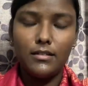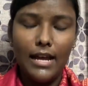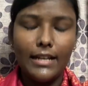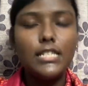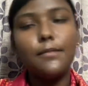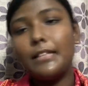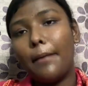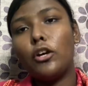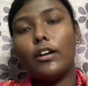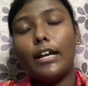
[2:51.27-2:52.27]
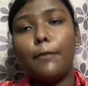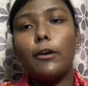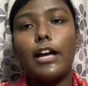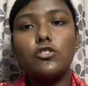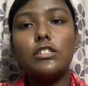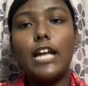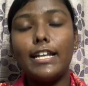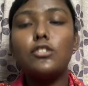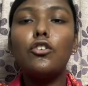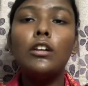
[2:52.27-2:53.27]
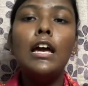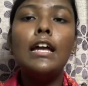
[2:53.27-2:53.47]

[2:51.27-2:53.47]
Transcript: নারী হিসেবে দাবি করে এবং একজন নারী যখন